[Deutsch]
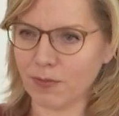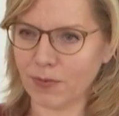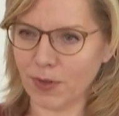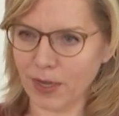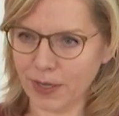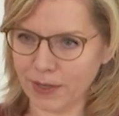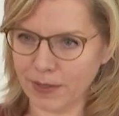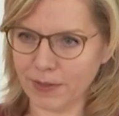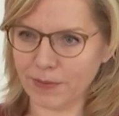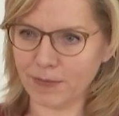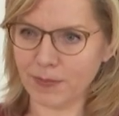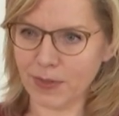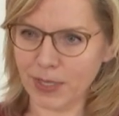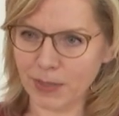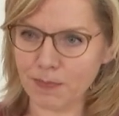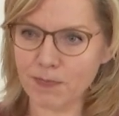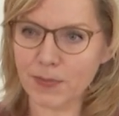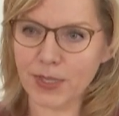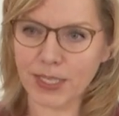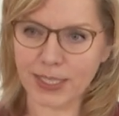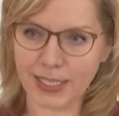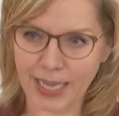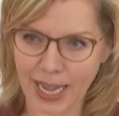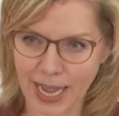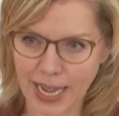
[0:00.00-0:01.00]
ähm, im
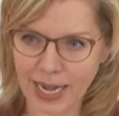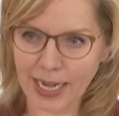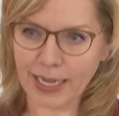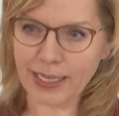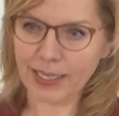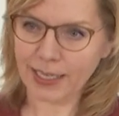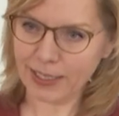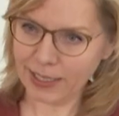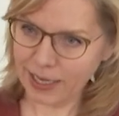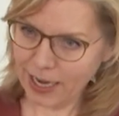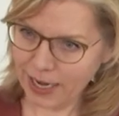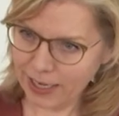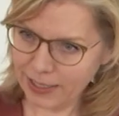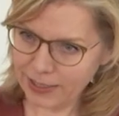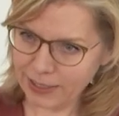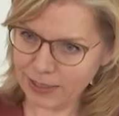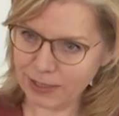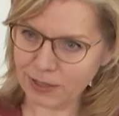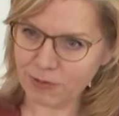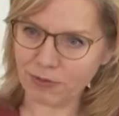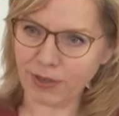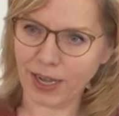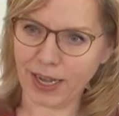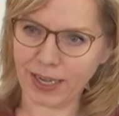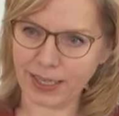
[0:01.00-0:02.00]
Detail dann all
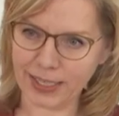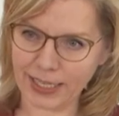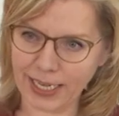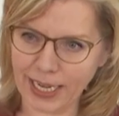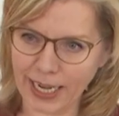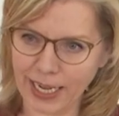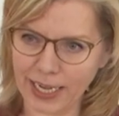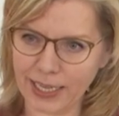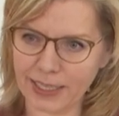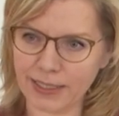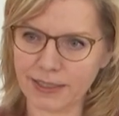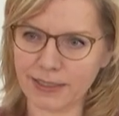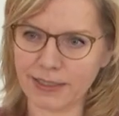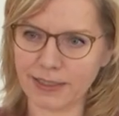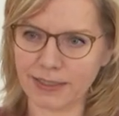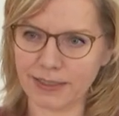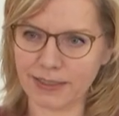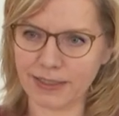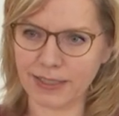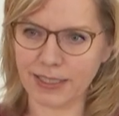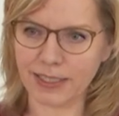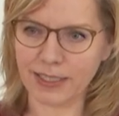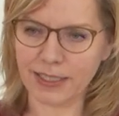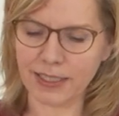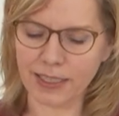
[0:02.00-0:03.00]
diese Fragen klären, die
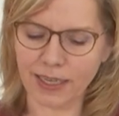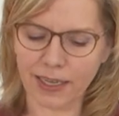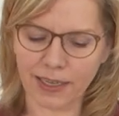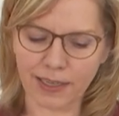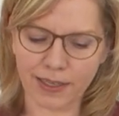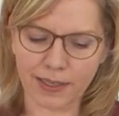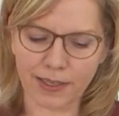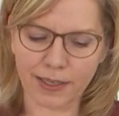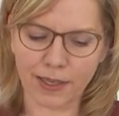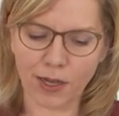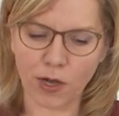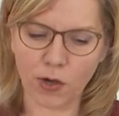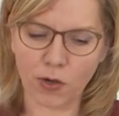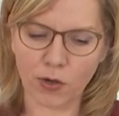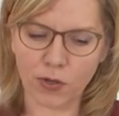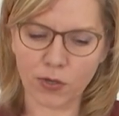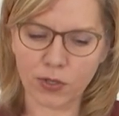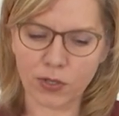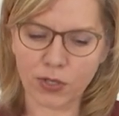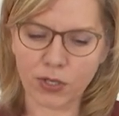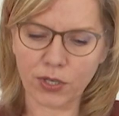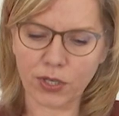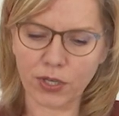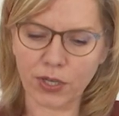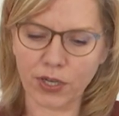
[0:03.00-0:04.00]
Sie äh, auch
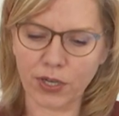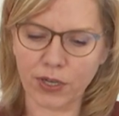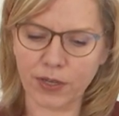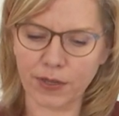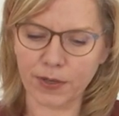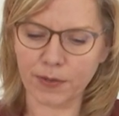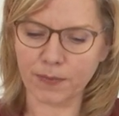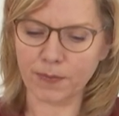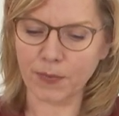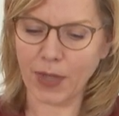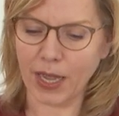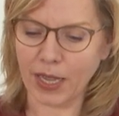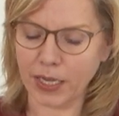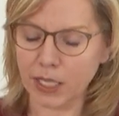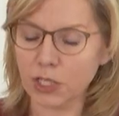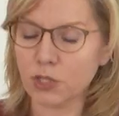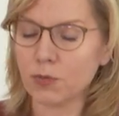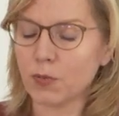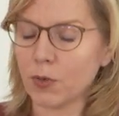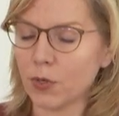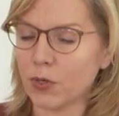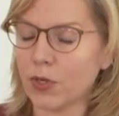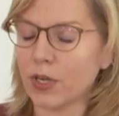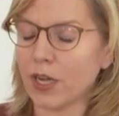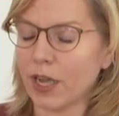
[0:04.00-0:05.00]
ähm,
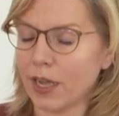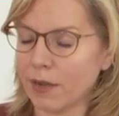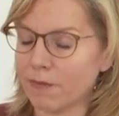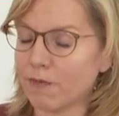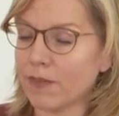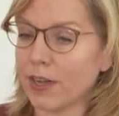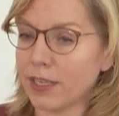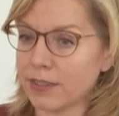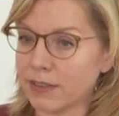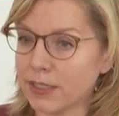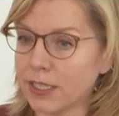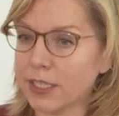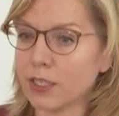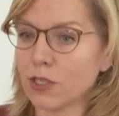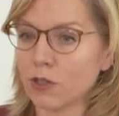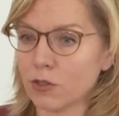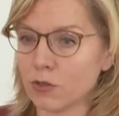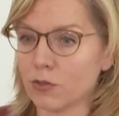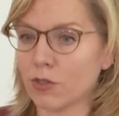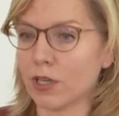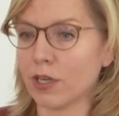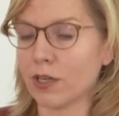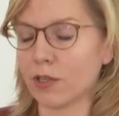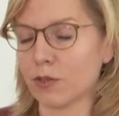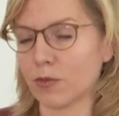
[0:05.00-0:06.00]
angesprochen haben, weil es hier
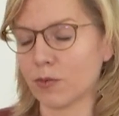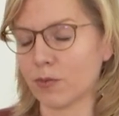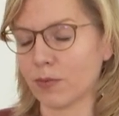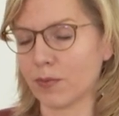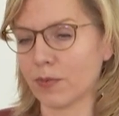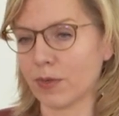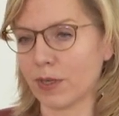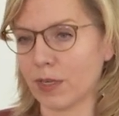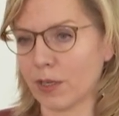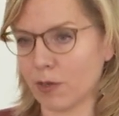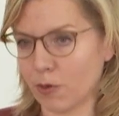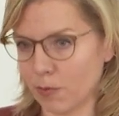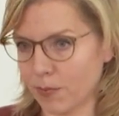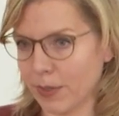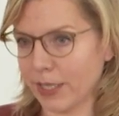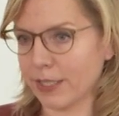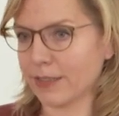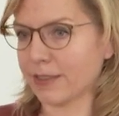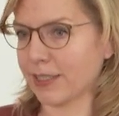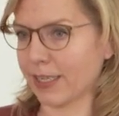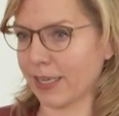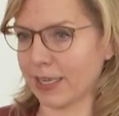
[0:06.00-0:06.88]
natürlich um komplexe